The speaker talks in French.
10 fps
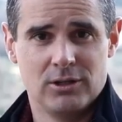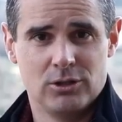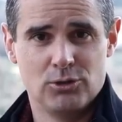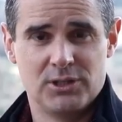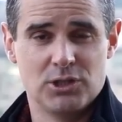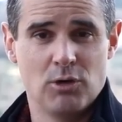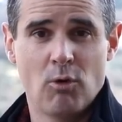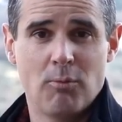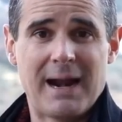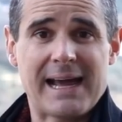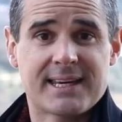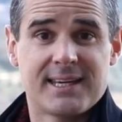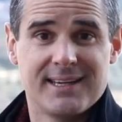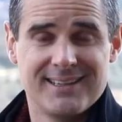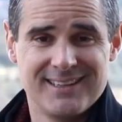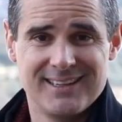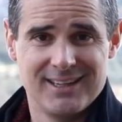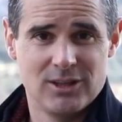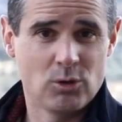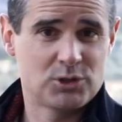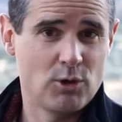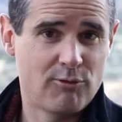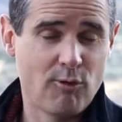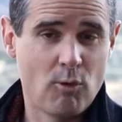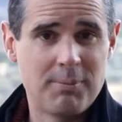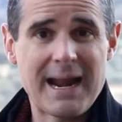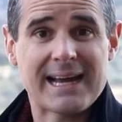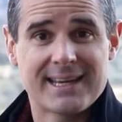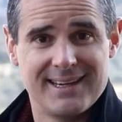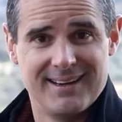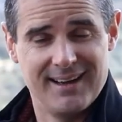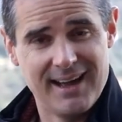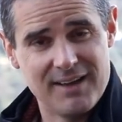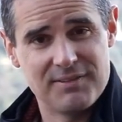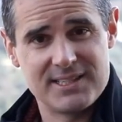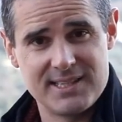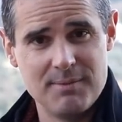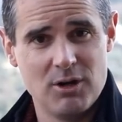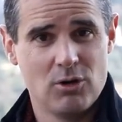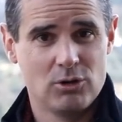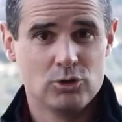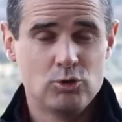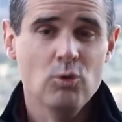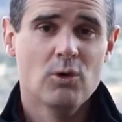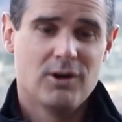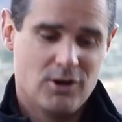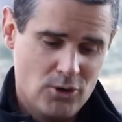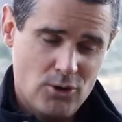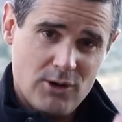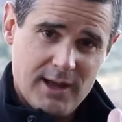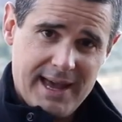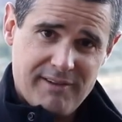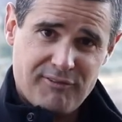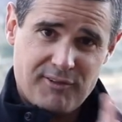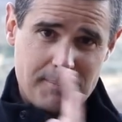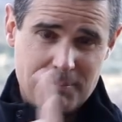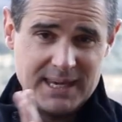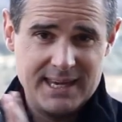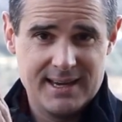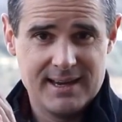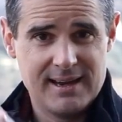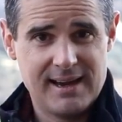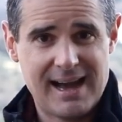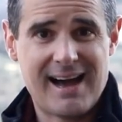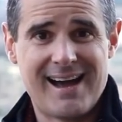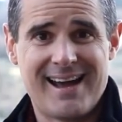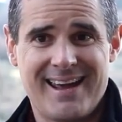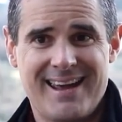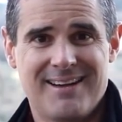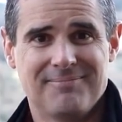d'utiliser le mot black donc c'est le fond black invisible, d'où le FBI.